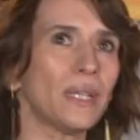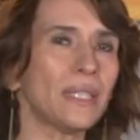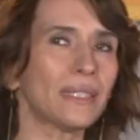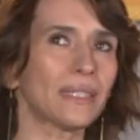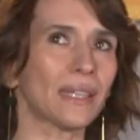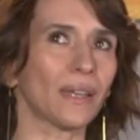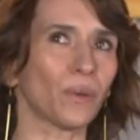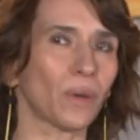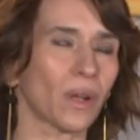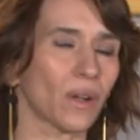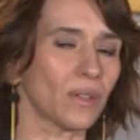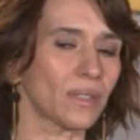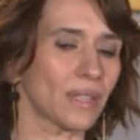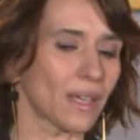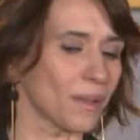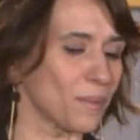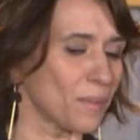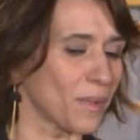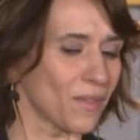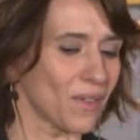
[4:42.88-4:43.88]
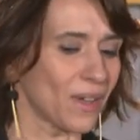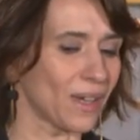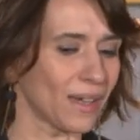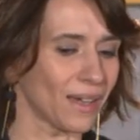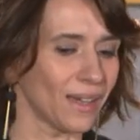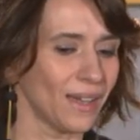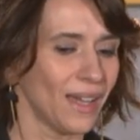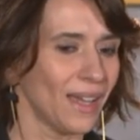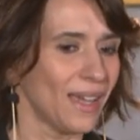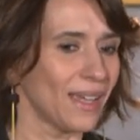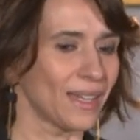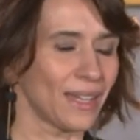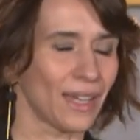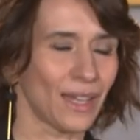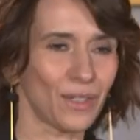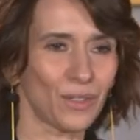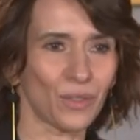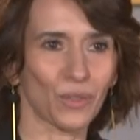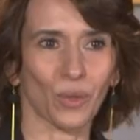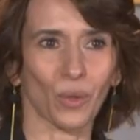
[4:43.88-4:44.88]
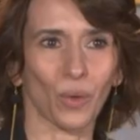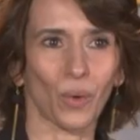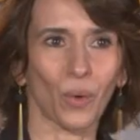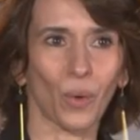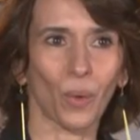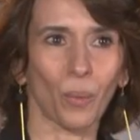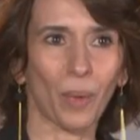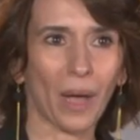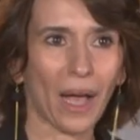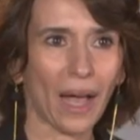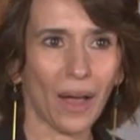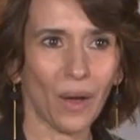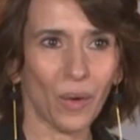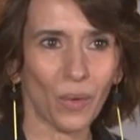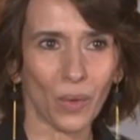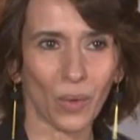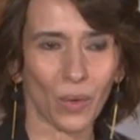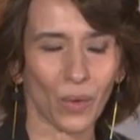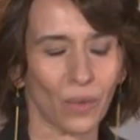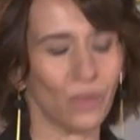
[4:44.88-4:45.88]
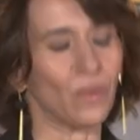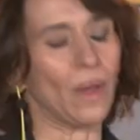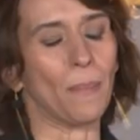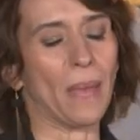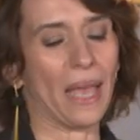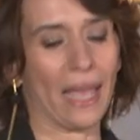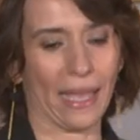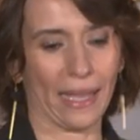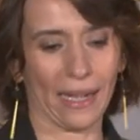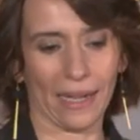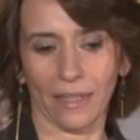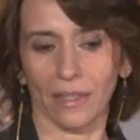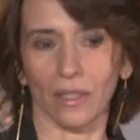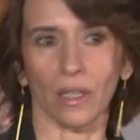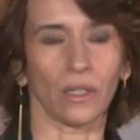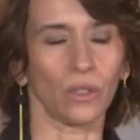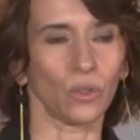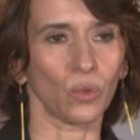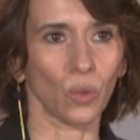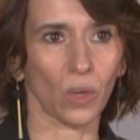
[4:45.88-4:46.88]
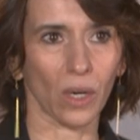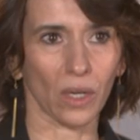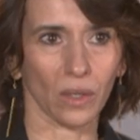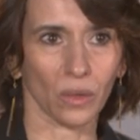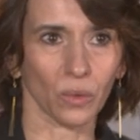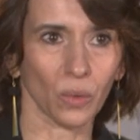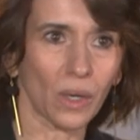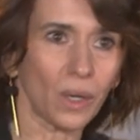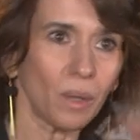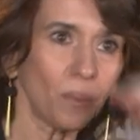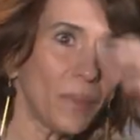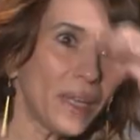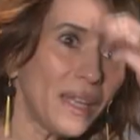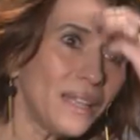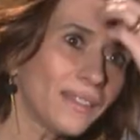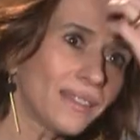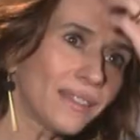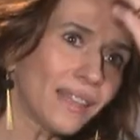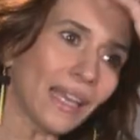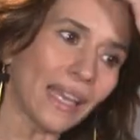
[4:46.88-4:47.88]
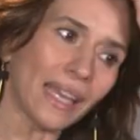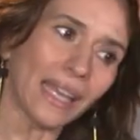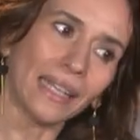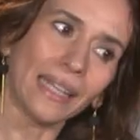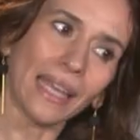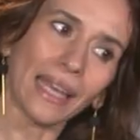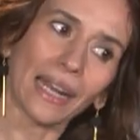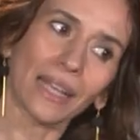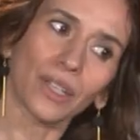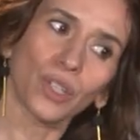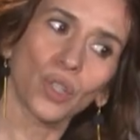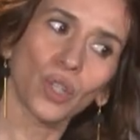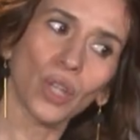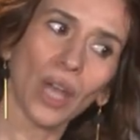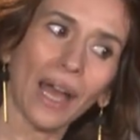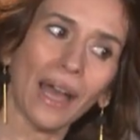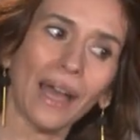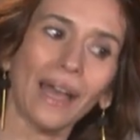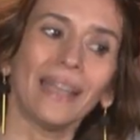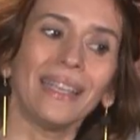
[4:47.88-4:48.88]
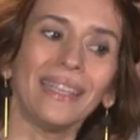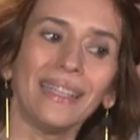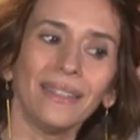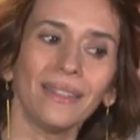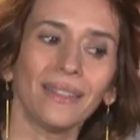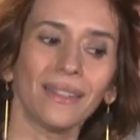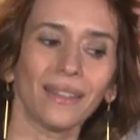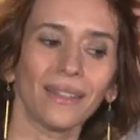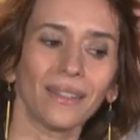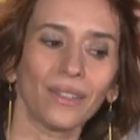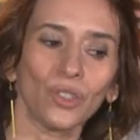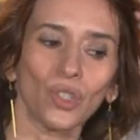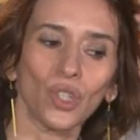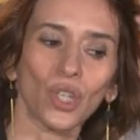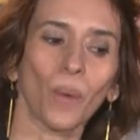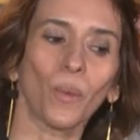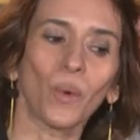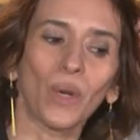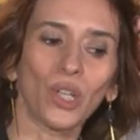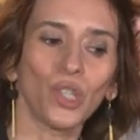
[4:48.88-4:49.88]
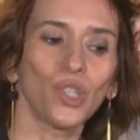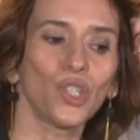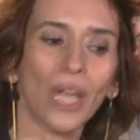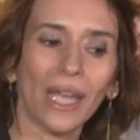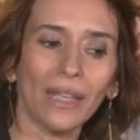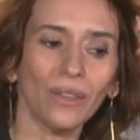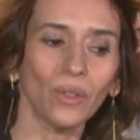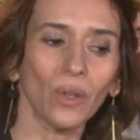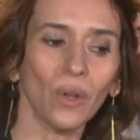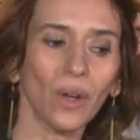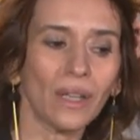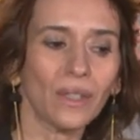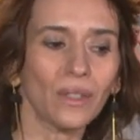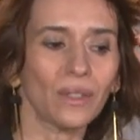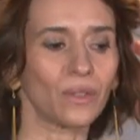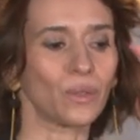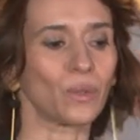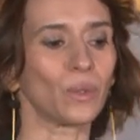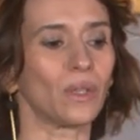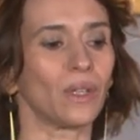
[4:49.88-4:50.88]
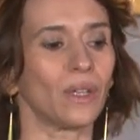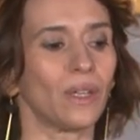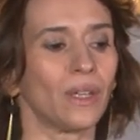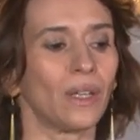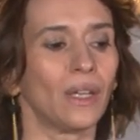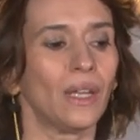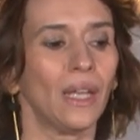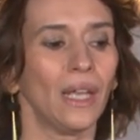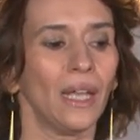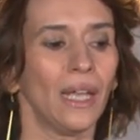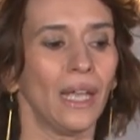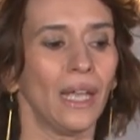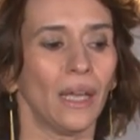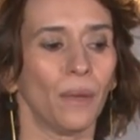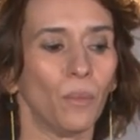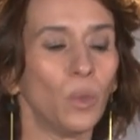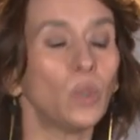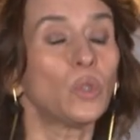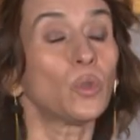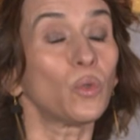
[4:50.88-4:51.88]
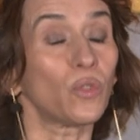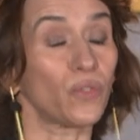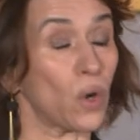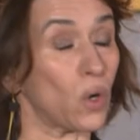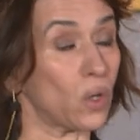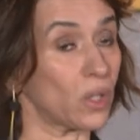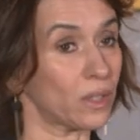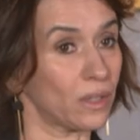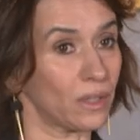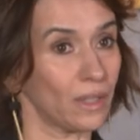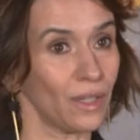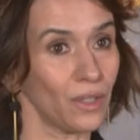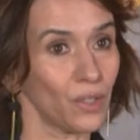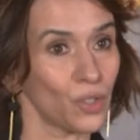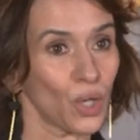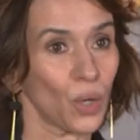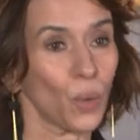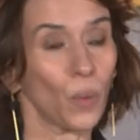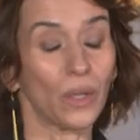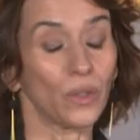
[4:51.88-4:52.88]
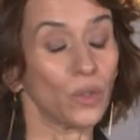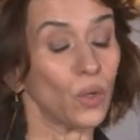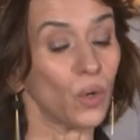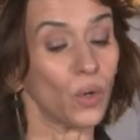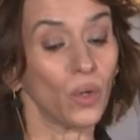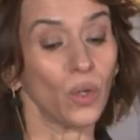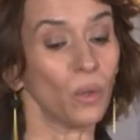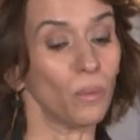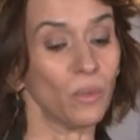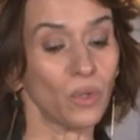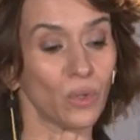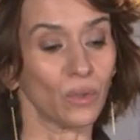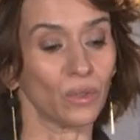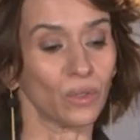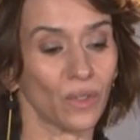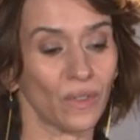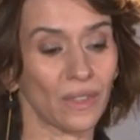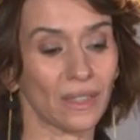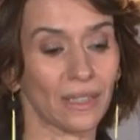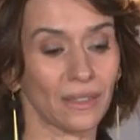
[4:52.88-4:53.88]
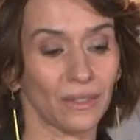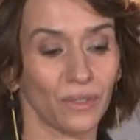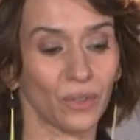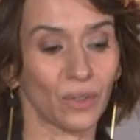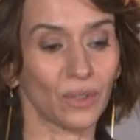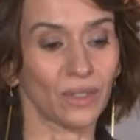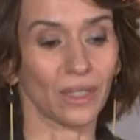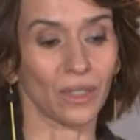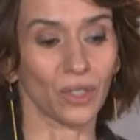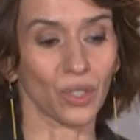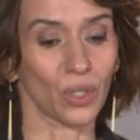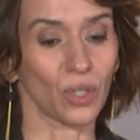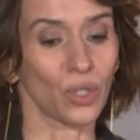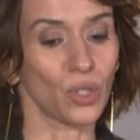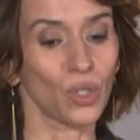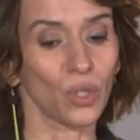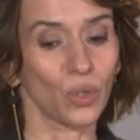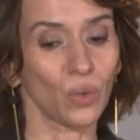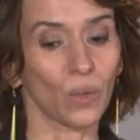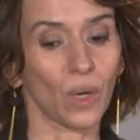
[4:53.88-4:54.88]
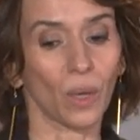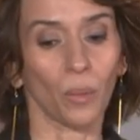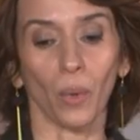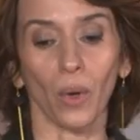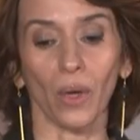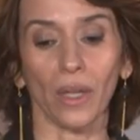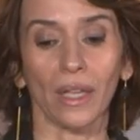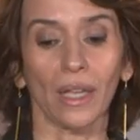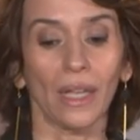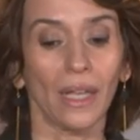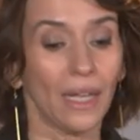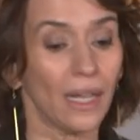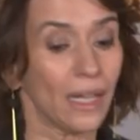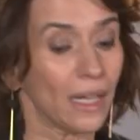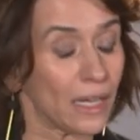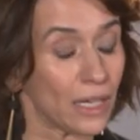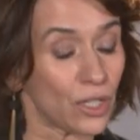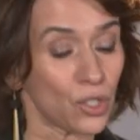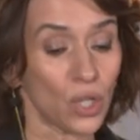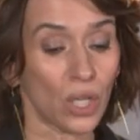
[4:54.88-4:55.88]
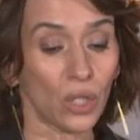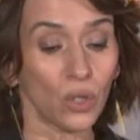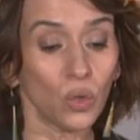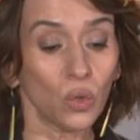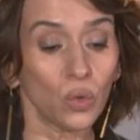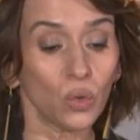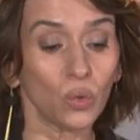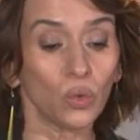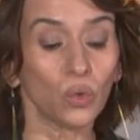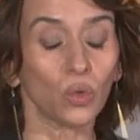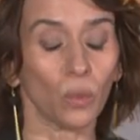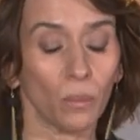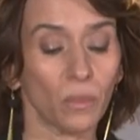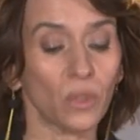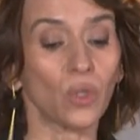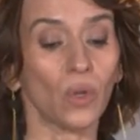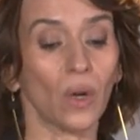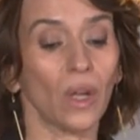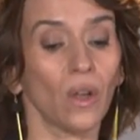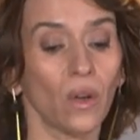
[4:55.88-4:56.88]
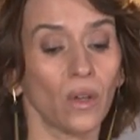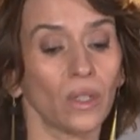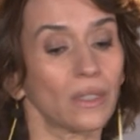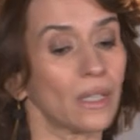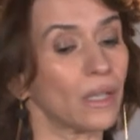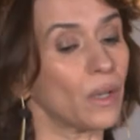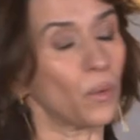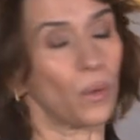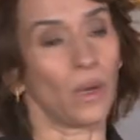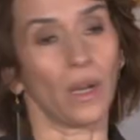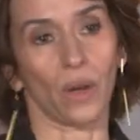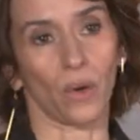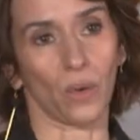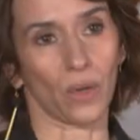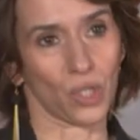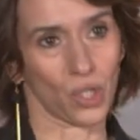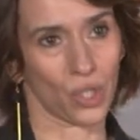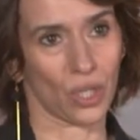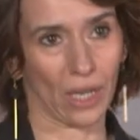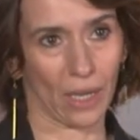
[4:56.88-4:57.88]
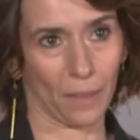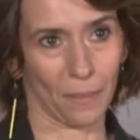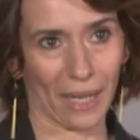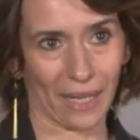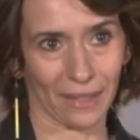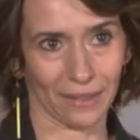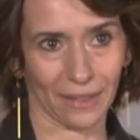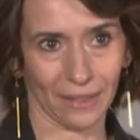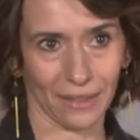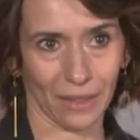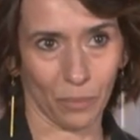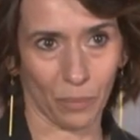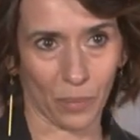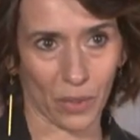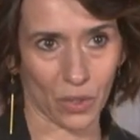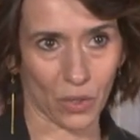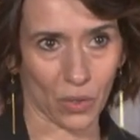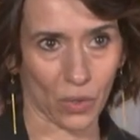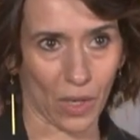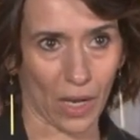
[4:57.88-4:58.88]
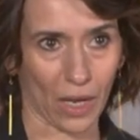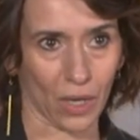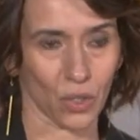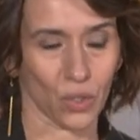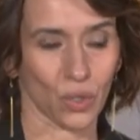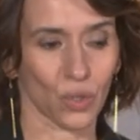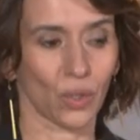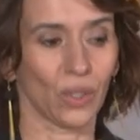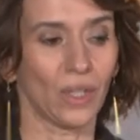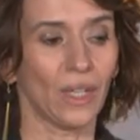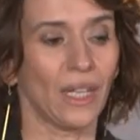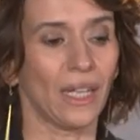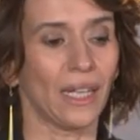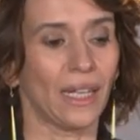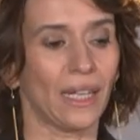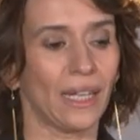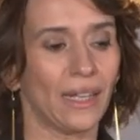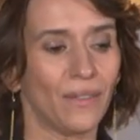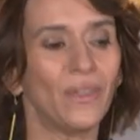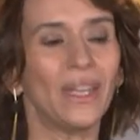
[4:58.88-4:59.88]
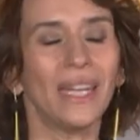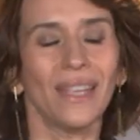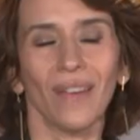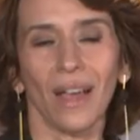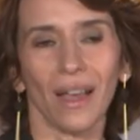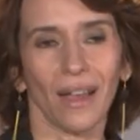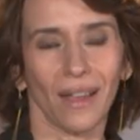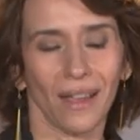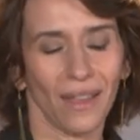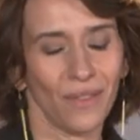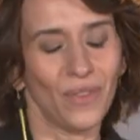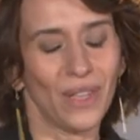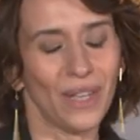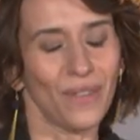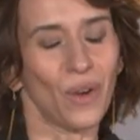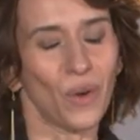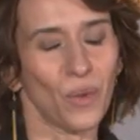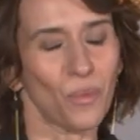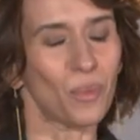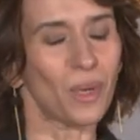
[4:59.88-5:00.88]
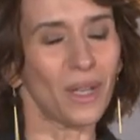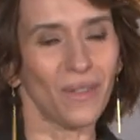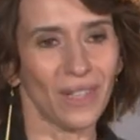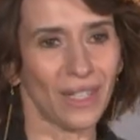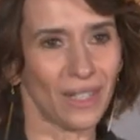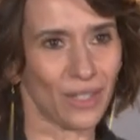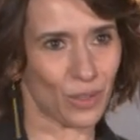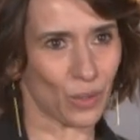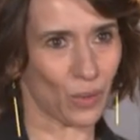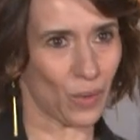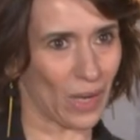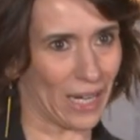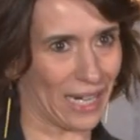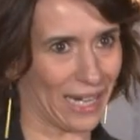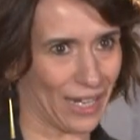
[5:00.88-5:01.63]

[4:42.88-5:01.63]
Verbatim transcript: Questa è una cosa che mi aveva chiesto Paolo, vabbè era in scrittura naturalmente ed era già in, diciamo leggendola eh, molto forte, cioè quando io mi sono trovata di fronte alla sceneggiatura poi leggendo tutto mi sono accorta che quella era una scena madre del personaggio e, veniva, e, venivano i brividi solo a